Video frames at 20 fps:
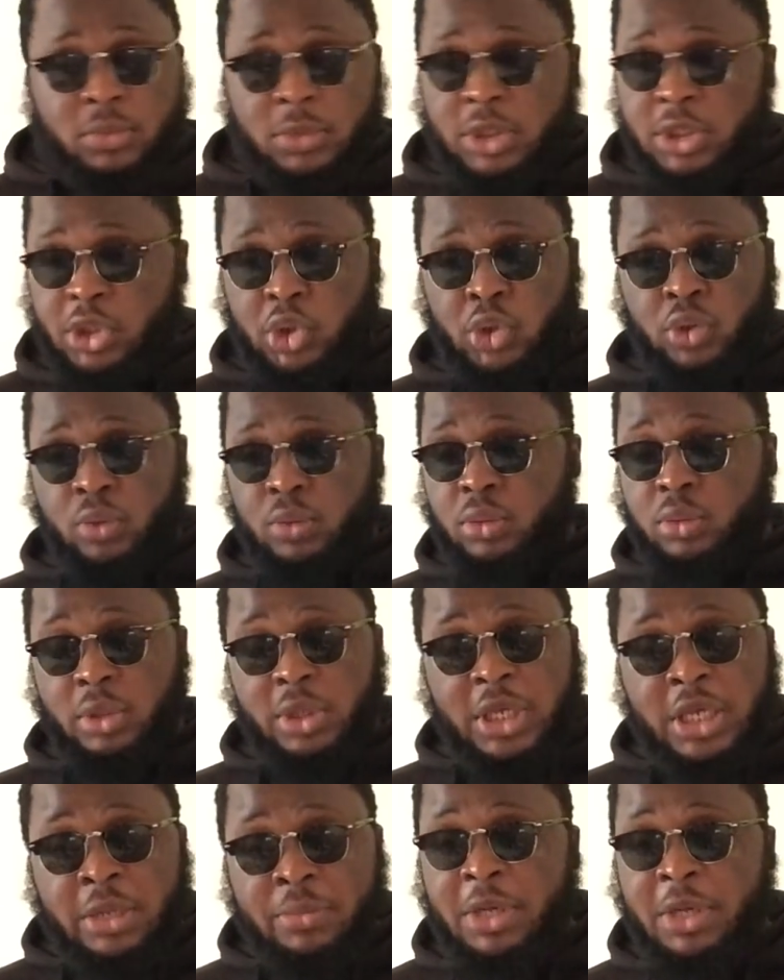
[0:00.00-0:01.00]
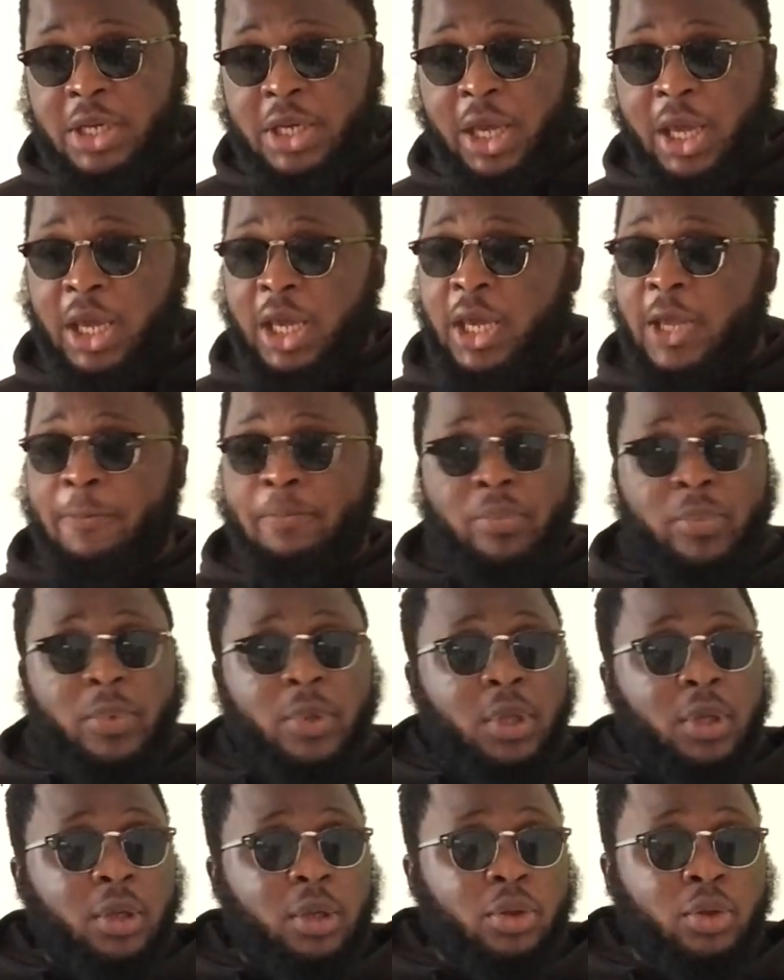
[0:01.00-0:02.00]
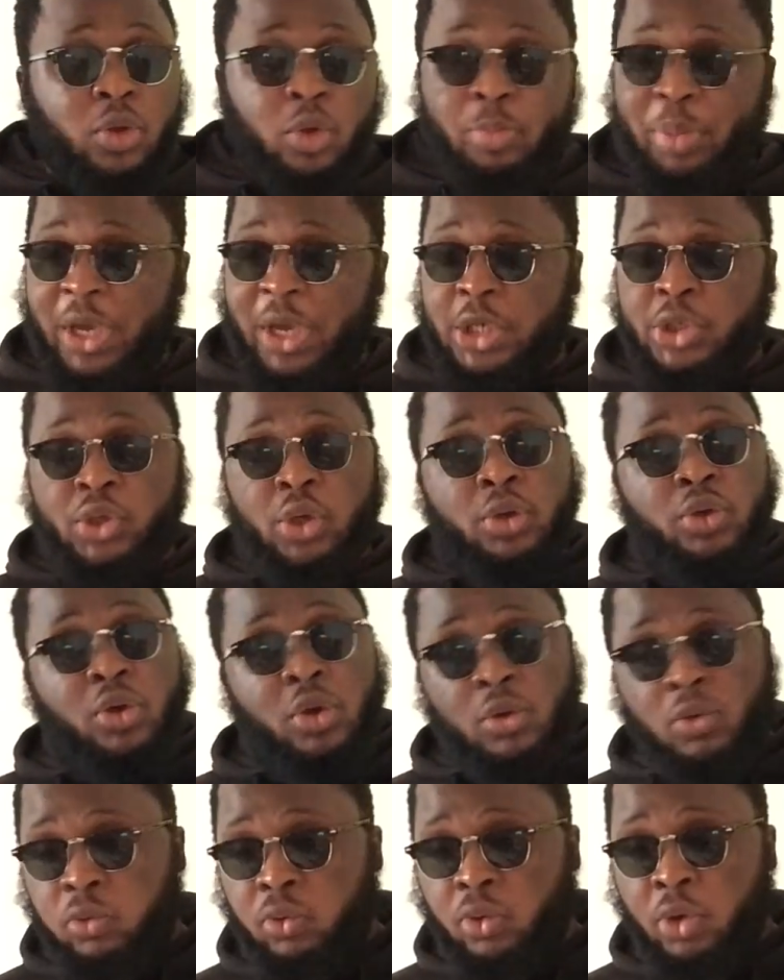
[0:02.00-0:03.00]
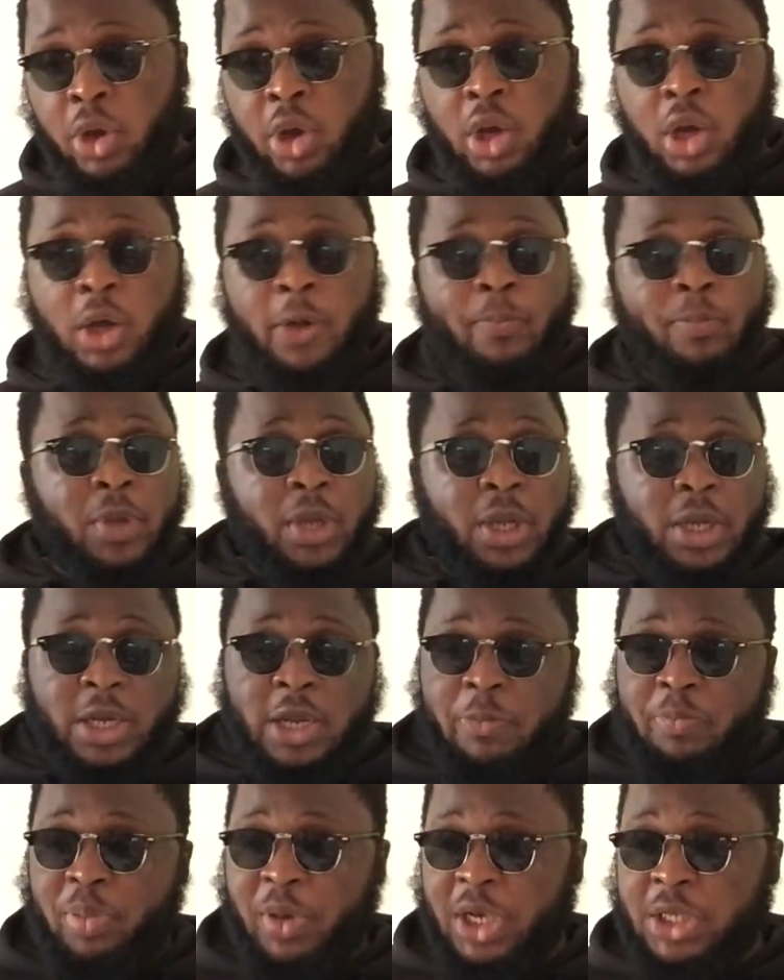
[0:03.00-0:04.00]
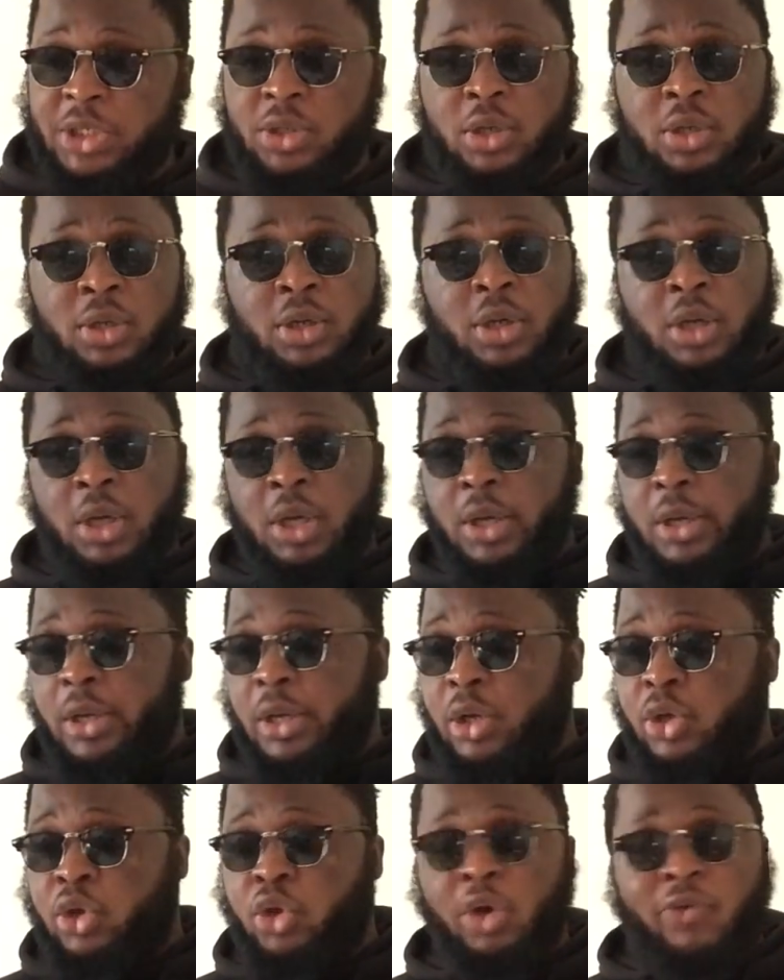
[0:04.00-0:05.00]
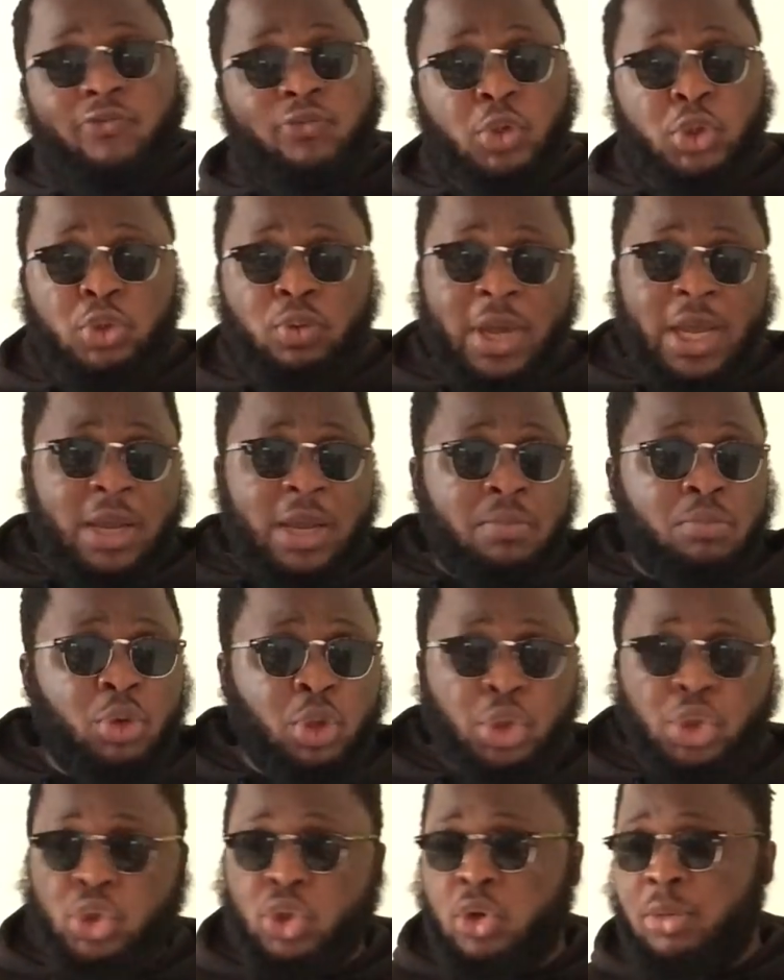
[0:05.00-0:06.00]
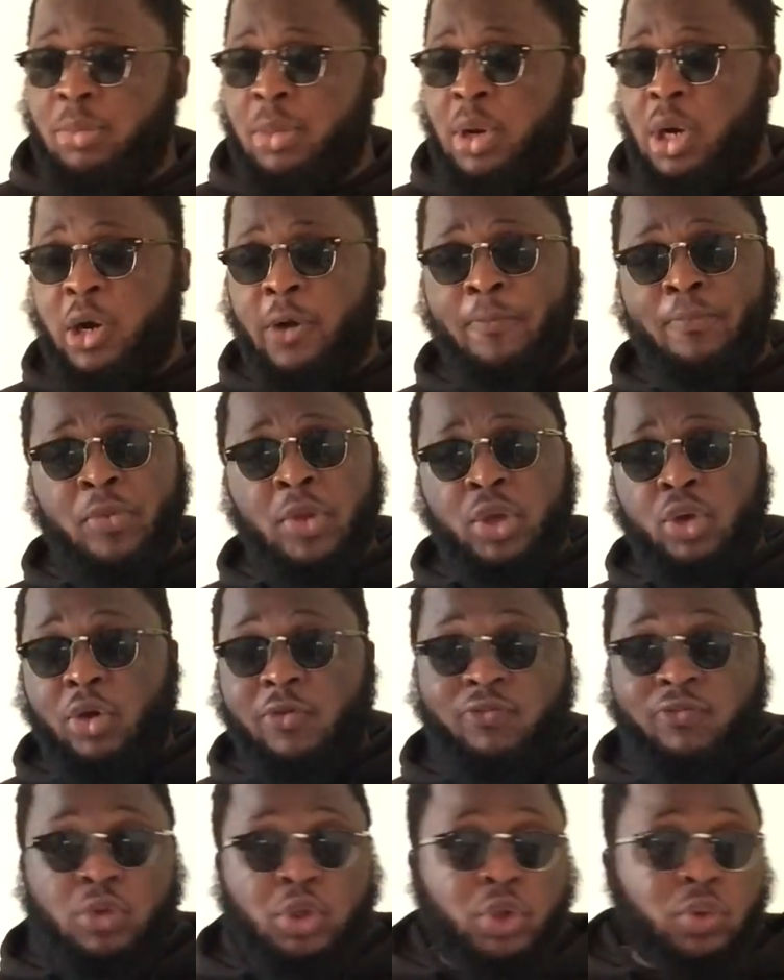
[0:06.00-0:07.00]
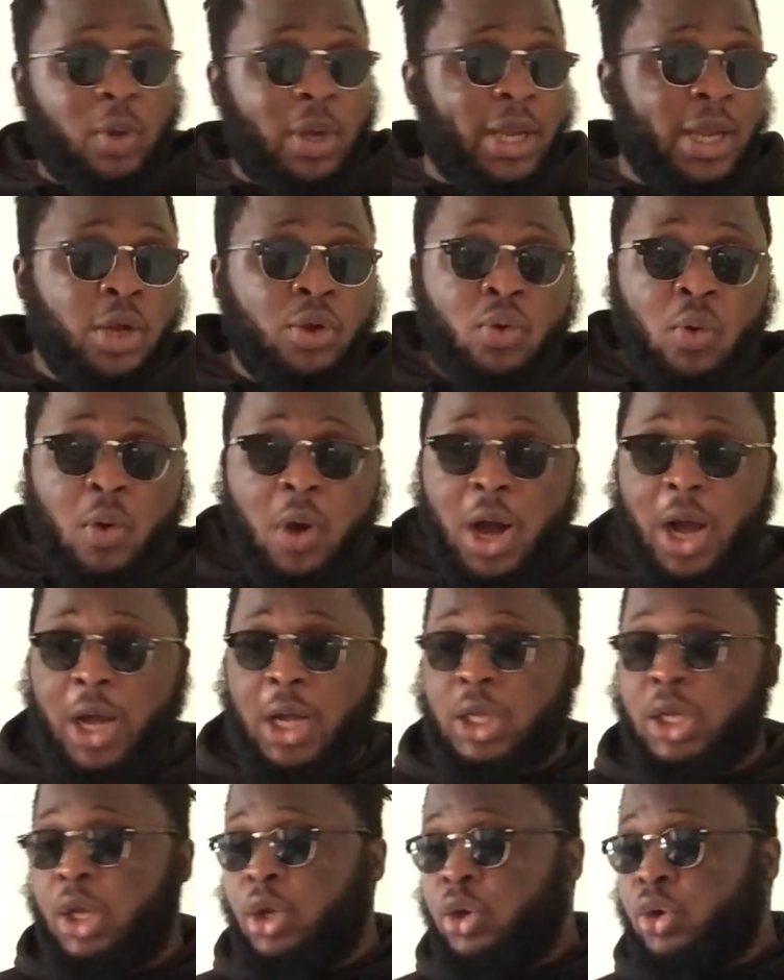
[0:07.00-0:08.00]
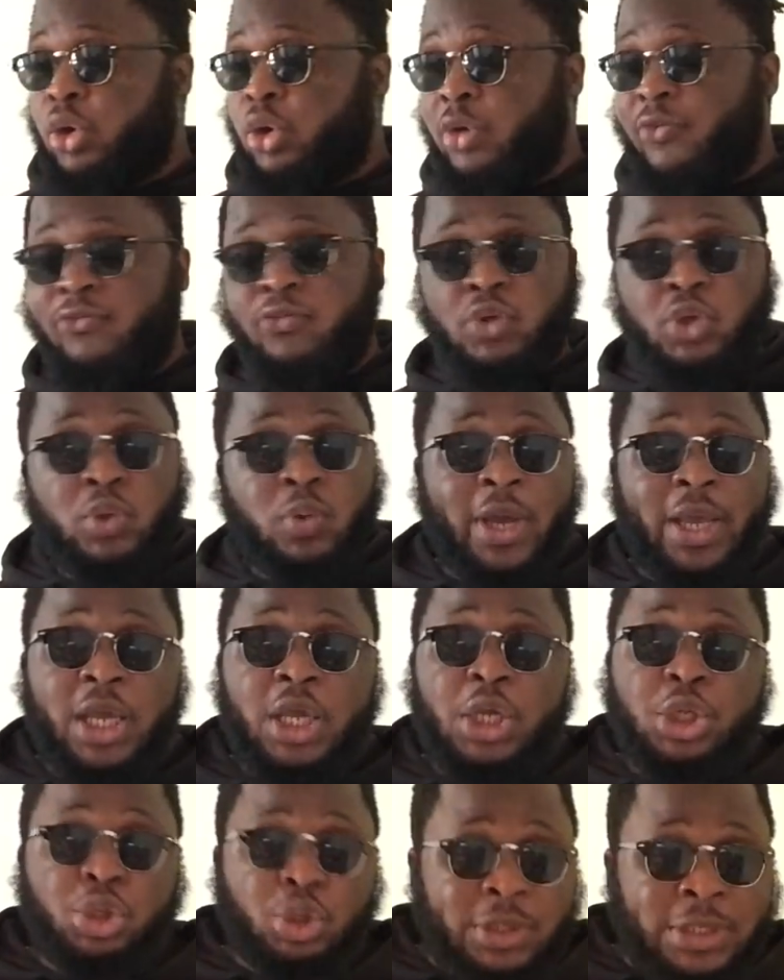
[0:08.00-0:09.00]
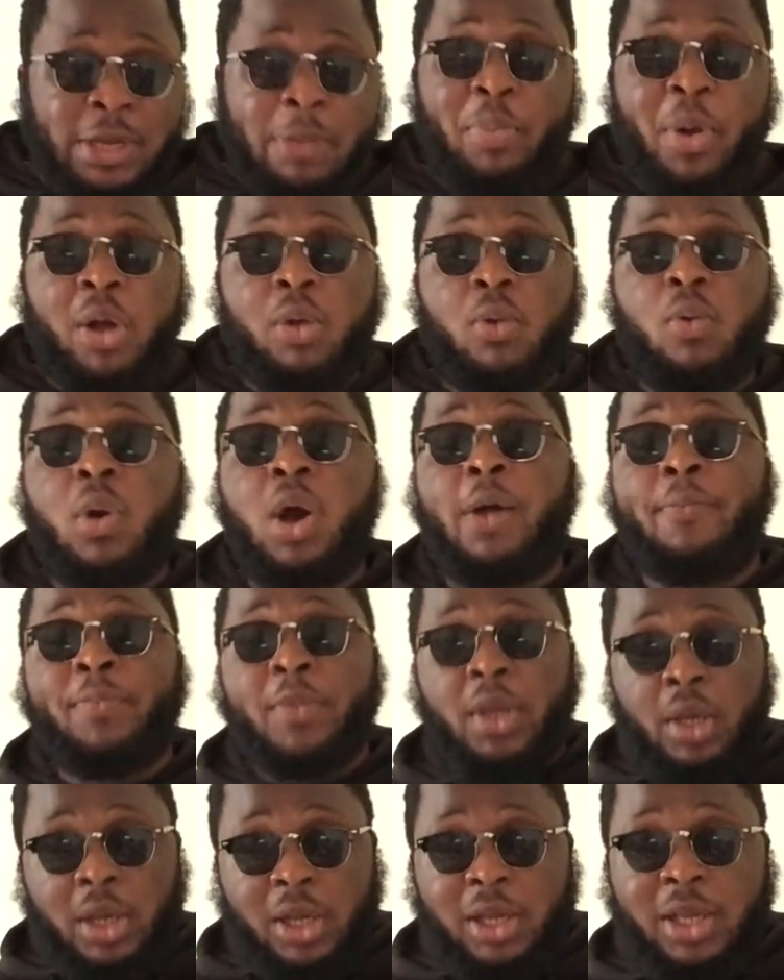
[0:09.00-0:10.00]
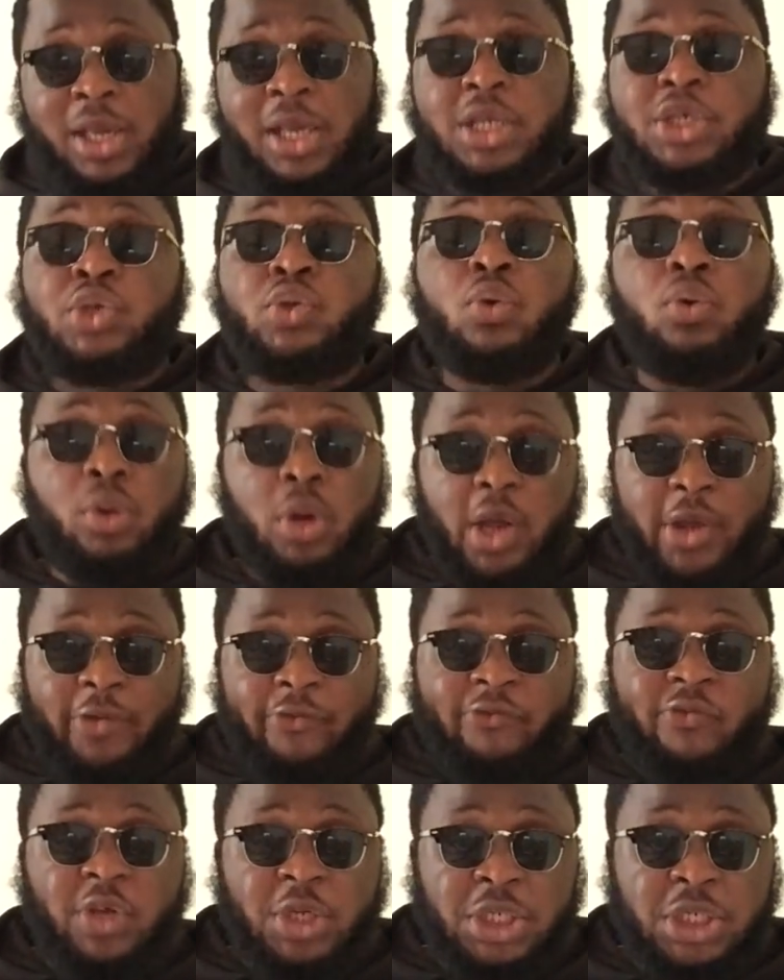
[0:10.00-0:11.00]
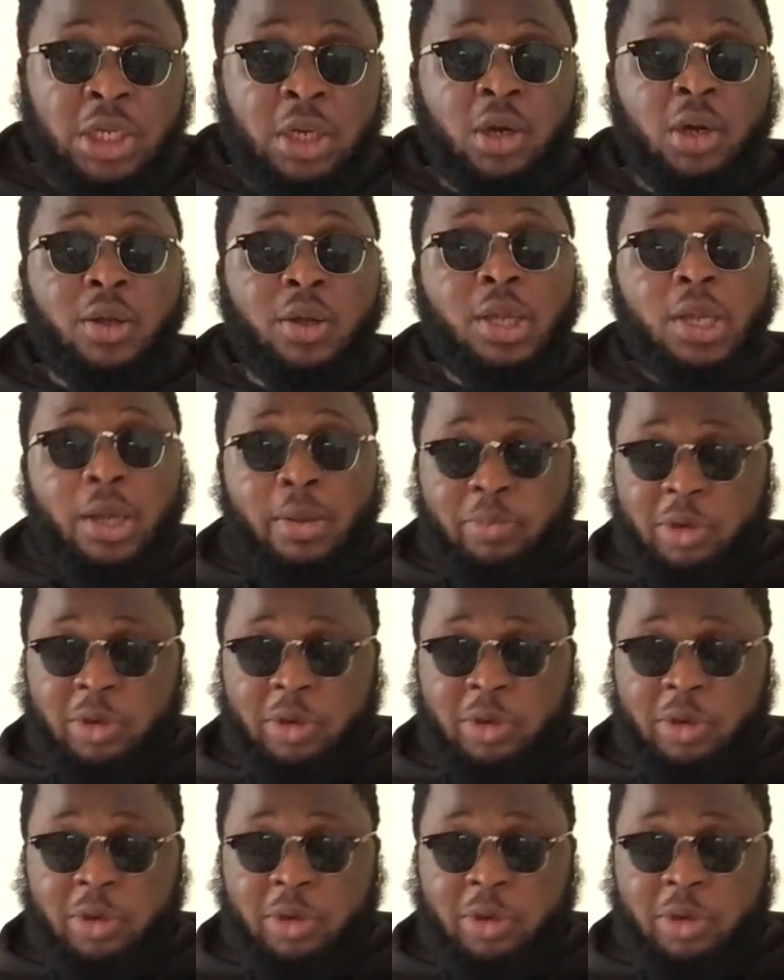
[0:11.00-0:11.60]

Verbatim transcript: qui sont immigrées de personnes de couleur, des personnes euh, que vous soyez musulmans, que vous soyez noirs, que vous soyez je sais pas quoi, restons vigilants.